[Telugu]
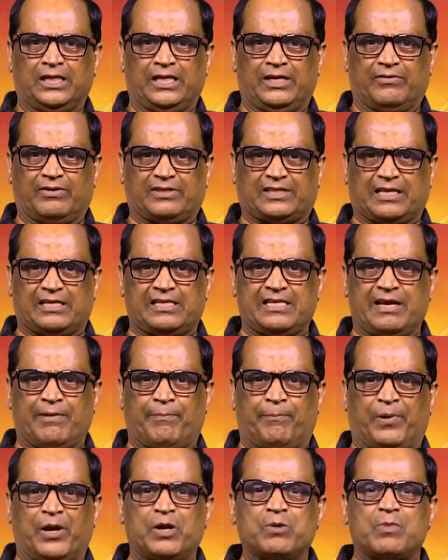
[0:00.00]
యువతని
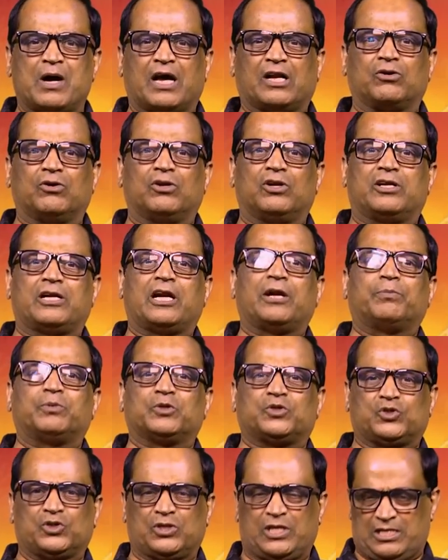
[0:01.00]
పెడు మార్గంలో
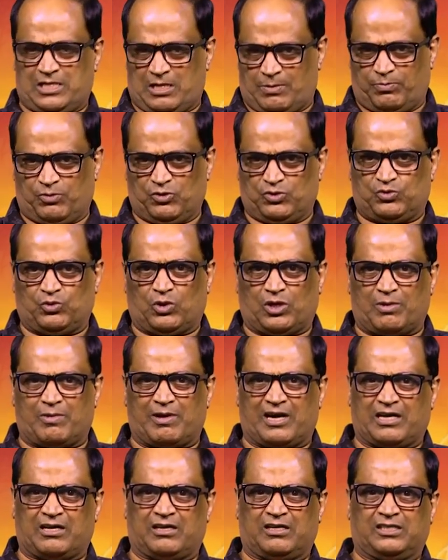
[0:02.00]
నడిపిస్తుందని చెప్పవచ్చు ఒక
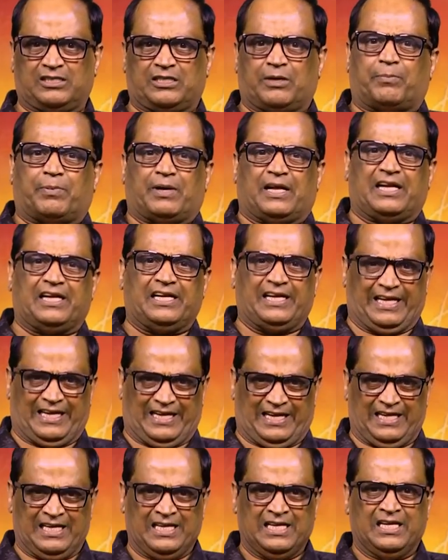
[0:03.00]
మార్గంగా చెప్పాలంటే
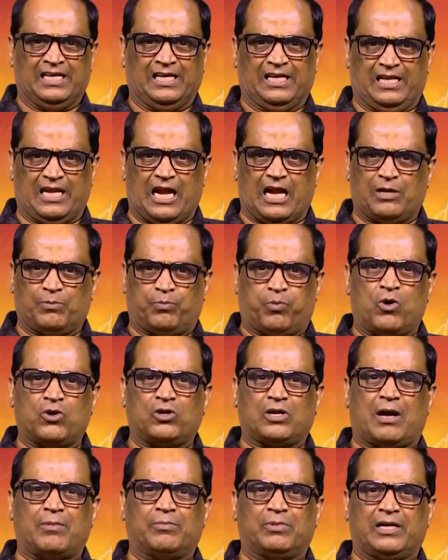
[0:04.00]
ఇలాంటి
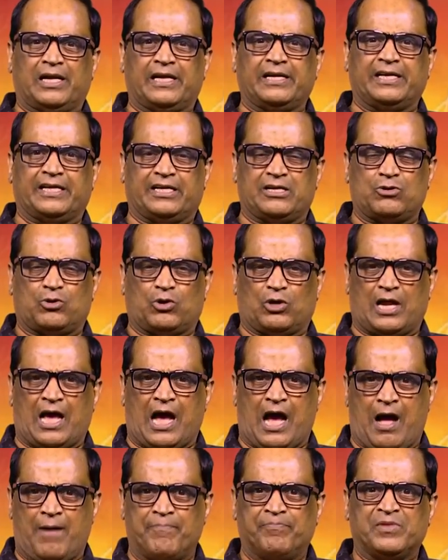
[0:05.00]
అన్నింటిని
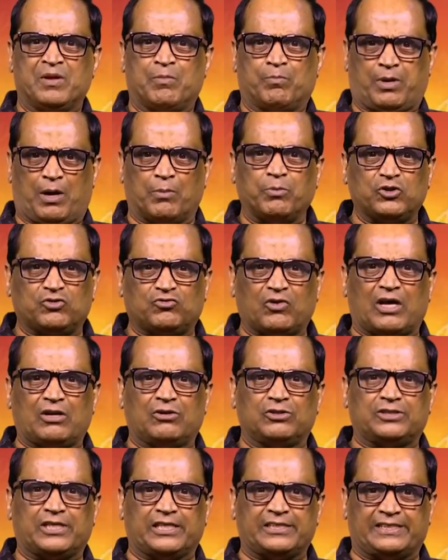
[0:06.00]
కూడా ప్రభుత్వాలు
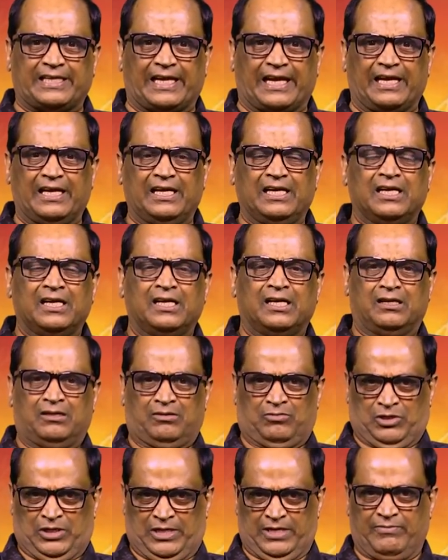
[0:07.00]
వచ్చేసి
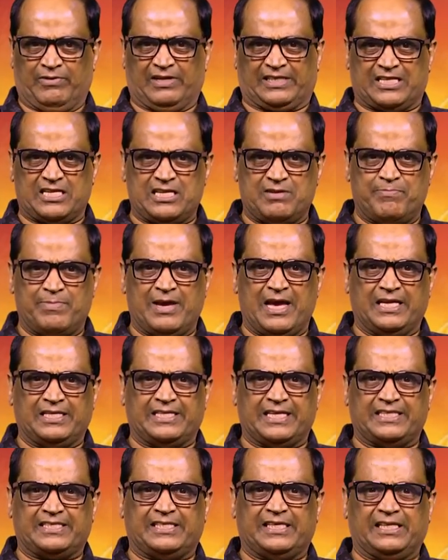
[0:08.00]
యువతని మేలు
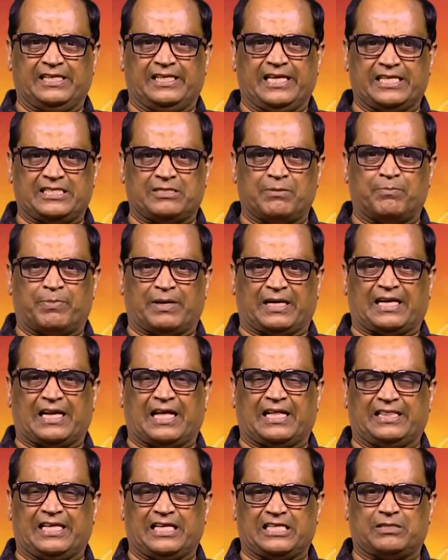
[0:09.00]
చేసి దేశం పట్ల
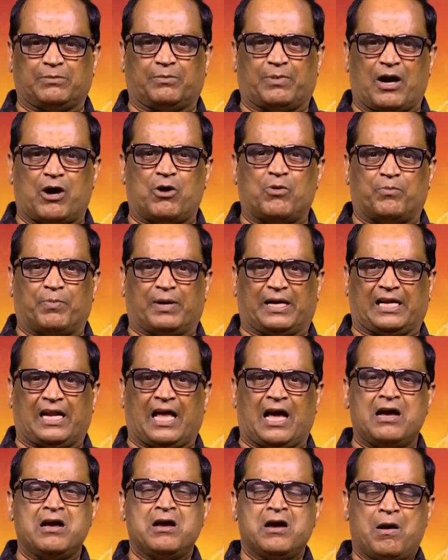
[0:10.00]
దేశభావం పట్ల
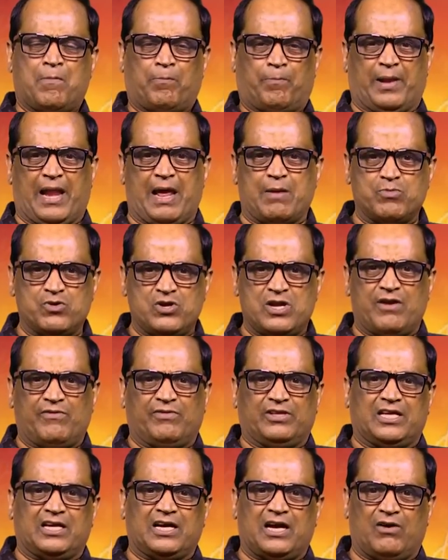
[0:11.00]
ప్రేమ ఉండే
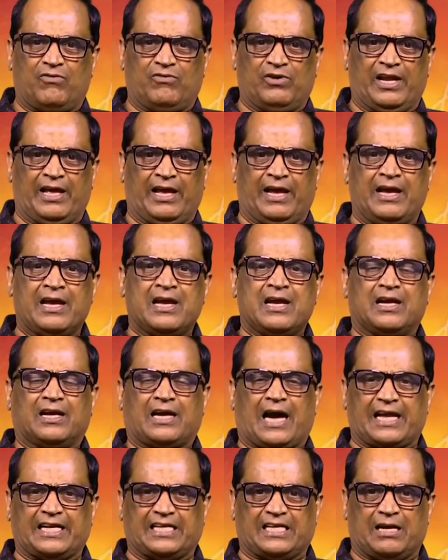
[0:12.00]
విధంగా ఉండే
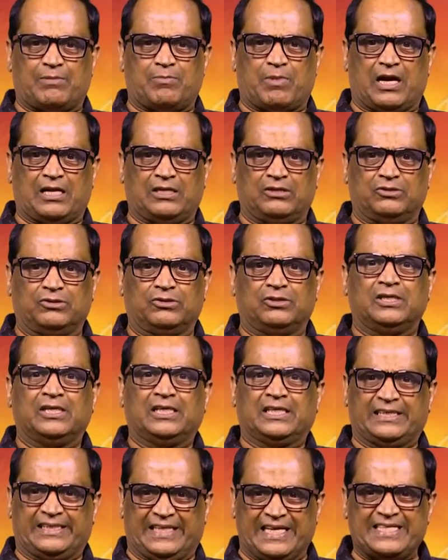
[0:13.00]
కార్యక్రమాలు
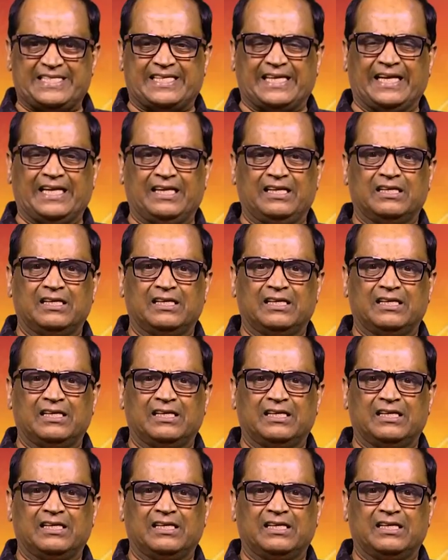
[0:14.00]
తీసి